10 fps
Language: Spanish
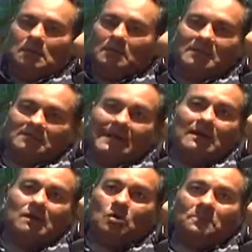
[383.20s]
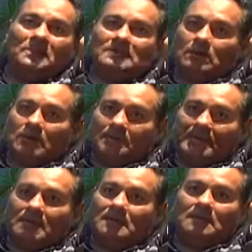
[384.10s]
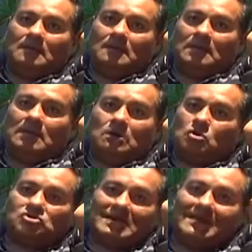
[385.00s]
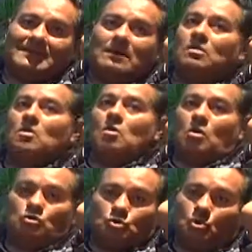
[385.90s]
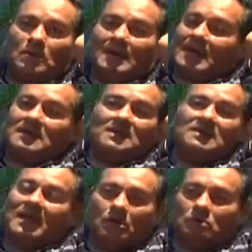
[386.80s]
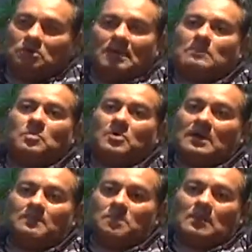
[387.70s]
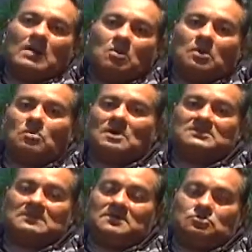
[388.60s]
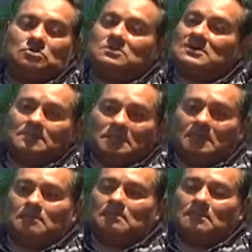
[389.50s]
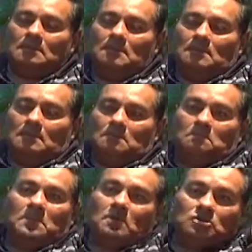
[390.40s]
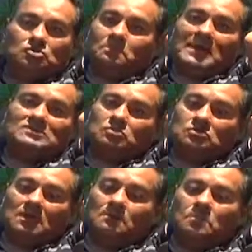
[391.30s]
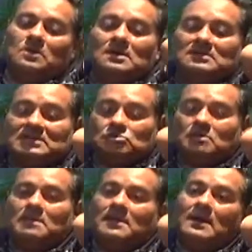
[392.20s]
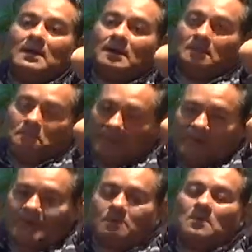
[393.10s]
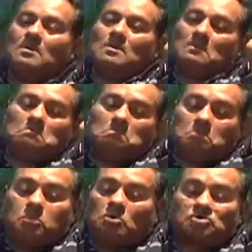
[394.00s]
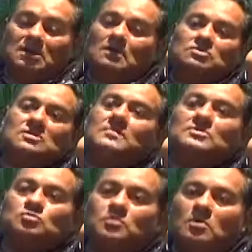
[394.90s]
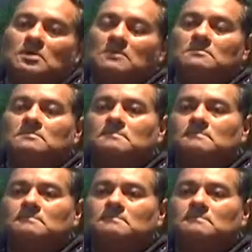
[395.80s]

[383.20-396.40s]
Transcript: eh, inventar o pintar una pared eh, rosada o toda una calle de negro, digamos, por ejemplo, algo que nunca se ha visto. Está bien, pero eso pasa un tiempo. Estas obras van a quedar por siglos, se presupone.